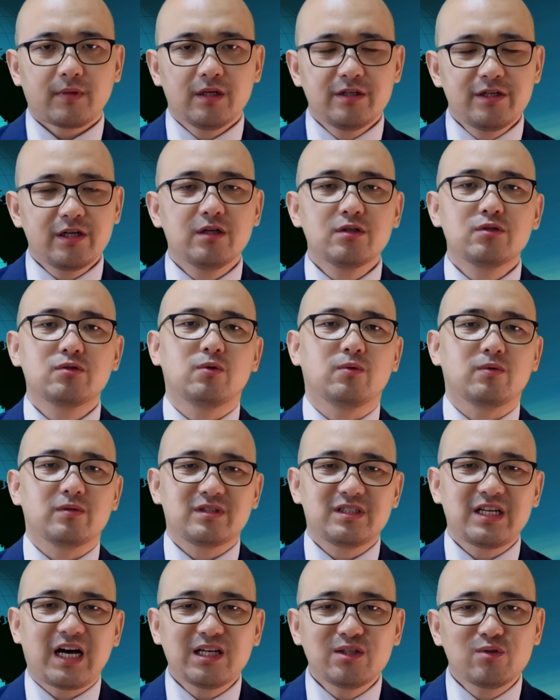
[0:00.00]
这个总
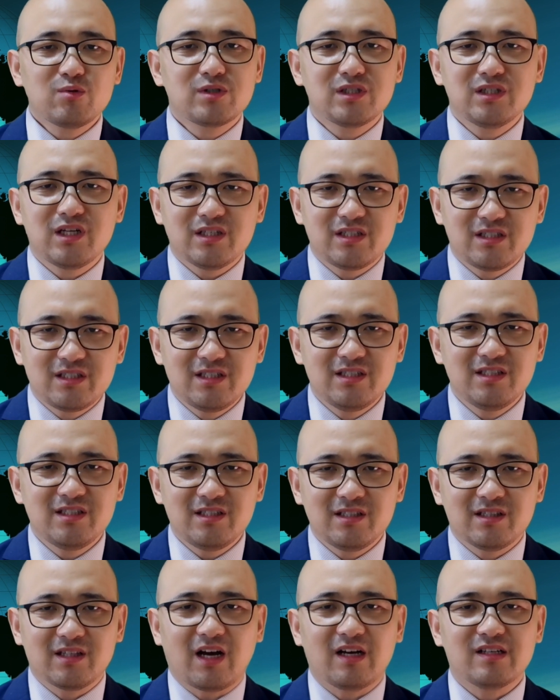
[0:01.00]
加速式的亲
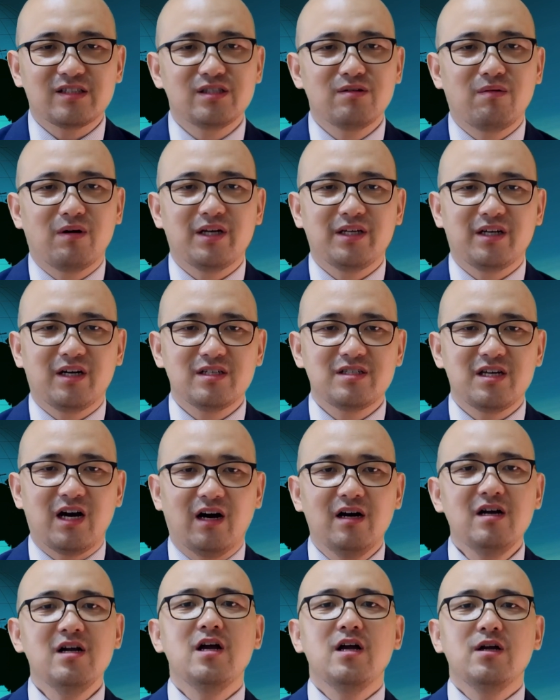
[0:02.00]
信呐，希望李克
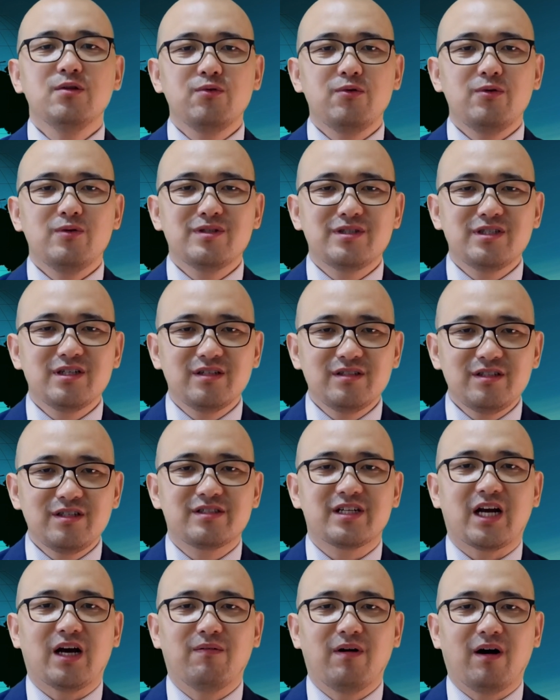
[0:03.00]
强对于经济
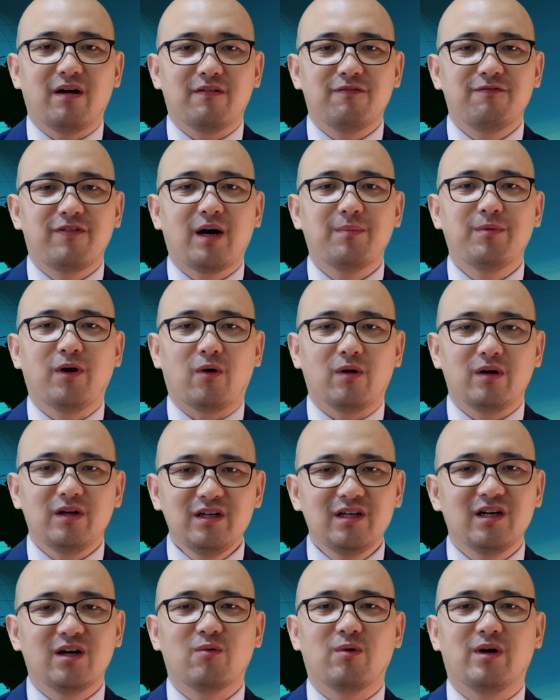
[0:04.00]
展望发表
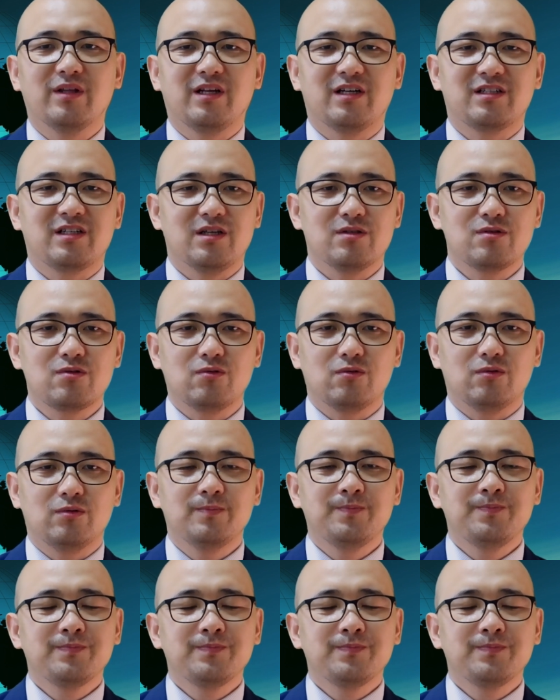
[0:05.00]
乐观的陈述，